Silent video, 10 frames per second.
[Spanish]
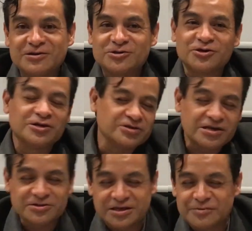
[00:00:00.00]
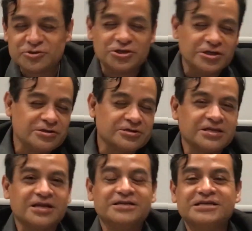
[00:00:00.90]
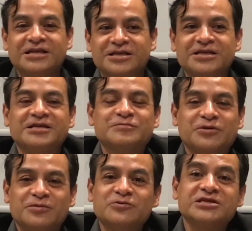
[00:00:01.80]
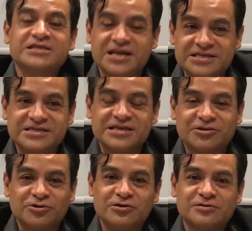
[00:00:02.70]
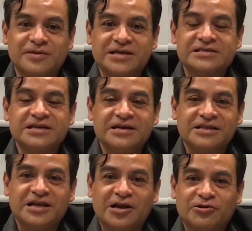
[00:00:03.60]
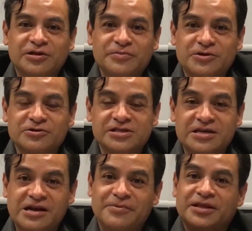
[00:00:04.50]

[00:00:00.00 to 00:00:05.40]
los ojitos ya los tenemos chinitos de tantas letritas, pero muchas gracias a todos los fans de La Nota Picosa y